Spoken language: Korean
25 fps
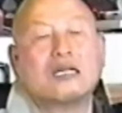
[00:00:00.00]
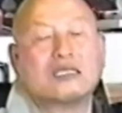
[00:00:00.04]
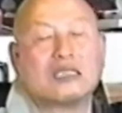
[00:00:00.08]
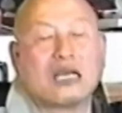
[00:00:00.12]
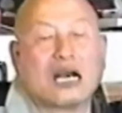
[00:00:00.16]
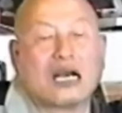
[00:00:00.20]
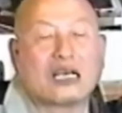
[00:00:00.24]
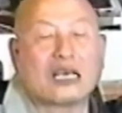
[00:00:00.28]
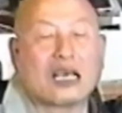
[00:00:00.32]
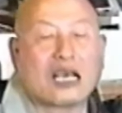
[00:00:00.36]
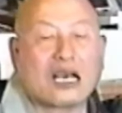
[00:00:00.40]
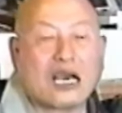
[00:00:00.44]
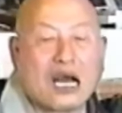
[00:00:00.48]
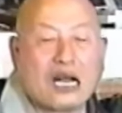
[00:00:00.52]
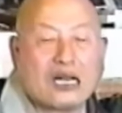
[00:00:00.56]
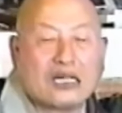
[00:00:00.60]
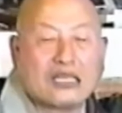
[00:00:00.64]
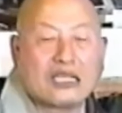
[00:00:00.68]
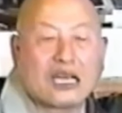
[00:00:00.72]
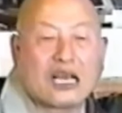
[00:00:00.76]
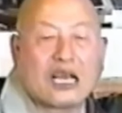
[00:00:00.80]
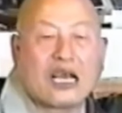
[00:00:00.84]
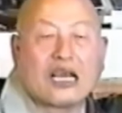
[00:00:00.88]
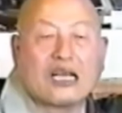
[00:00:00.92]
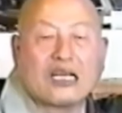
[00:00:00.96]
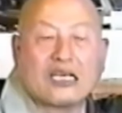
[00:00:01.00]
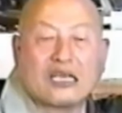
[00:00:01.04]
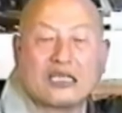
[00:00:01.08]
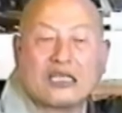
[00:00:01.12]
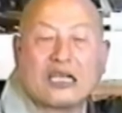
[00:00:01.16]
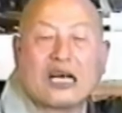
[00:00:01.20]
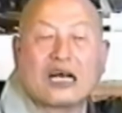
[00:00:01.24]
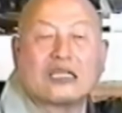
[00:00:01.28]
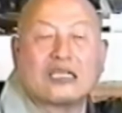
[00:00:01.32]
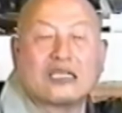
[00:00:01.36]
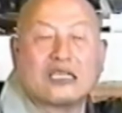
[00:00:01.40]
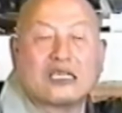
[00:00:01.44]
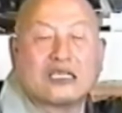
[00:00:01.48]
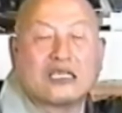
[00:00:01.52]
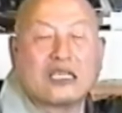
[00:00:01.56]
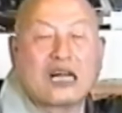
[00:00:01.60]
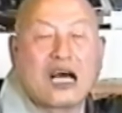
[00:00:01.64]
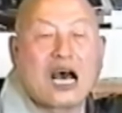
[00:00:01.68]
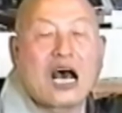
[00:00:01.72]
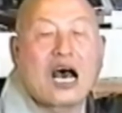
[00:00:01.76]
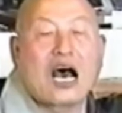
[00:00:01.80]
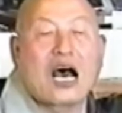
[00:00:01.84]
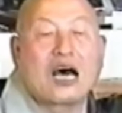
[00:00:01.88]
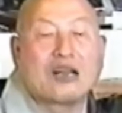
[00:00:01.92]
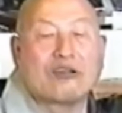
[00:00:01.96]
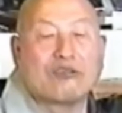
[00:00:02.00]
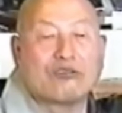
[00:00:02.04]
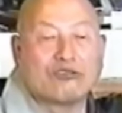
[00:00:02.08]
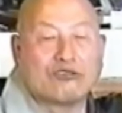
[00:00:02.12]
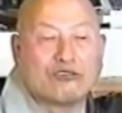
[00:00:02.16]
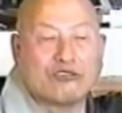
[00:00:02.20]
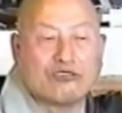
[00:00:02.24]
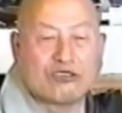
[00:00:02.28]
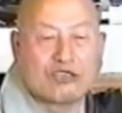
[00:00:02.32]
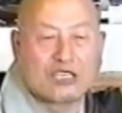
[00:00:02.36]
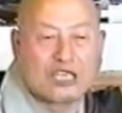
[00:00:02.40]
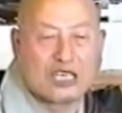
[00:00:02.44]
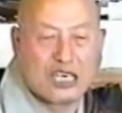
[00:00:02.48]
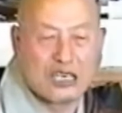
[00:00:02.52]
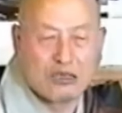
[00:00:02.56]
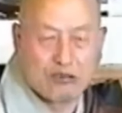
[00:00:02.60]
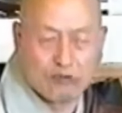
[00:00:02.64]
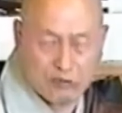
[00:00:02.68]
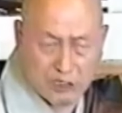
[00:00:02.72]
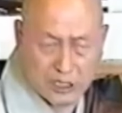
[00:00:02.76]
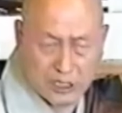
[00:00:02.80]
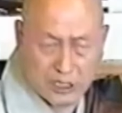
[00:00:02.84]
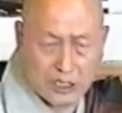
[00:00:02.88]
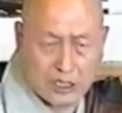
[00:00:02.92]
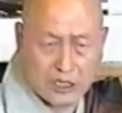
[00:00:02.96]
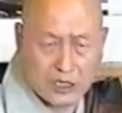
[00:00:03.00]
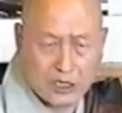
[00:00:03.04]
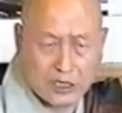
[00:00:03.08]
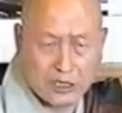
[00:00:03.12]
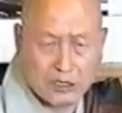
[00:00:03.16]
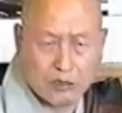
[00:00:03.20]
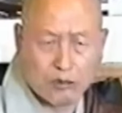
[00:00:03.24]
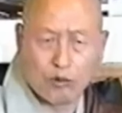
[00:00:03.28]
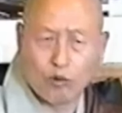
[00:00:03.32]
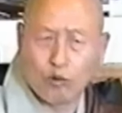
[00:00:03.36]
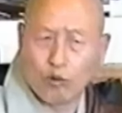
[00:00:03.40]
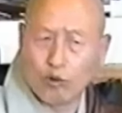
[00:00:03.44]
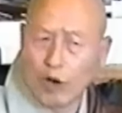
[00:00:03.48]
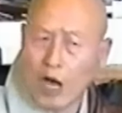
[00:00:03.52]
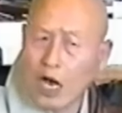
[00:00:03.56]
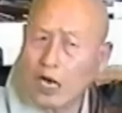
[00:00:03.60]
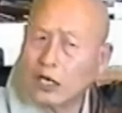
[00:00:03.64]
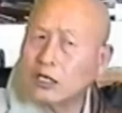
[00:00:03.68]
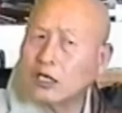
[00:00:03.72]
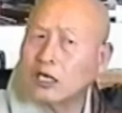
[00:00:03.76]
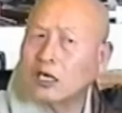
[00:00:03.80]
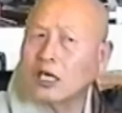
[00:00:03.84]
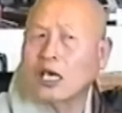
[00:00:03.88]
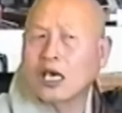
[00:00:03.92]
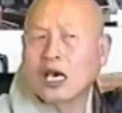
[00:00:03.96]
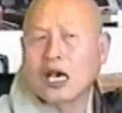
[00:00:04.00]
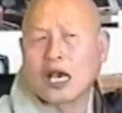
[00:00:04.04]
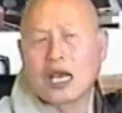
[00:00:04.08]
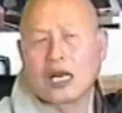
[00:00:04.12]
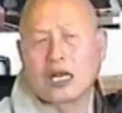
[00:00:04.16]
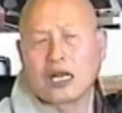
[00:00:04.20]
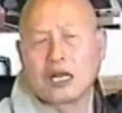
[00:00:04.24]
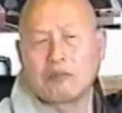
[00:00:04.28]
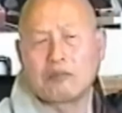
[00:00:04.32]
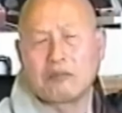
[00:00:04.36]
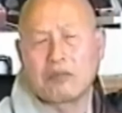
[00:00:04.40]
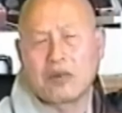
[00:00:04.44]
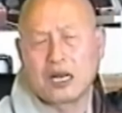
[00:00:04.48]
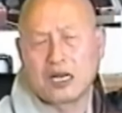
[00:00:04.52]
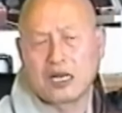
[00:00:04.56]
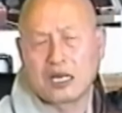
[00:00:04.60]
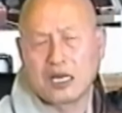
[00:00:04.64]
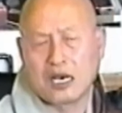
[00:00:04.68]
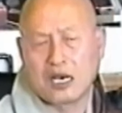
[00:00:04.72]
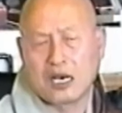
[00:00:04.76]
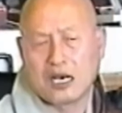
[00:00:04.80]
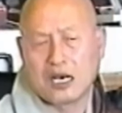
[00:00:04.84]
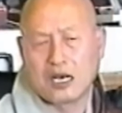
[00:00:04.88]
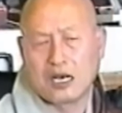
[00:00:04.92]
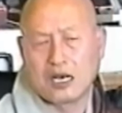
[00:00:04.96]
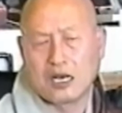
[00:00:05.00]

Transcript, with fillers: 장기 갈 때 여자들은 아 놓는 기구지 오락기가 아니란 말이야.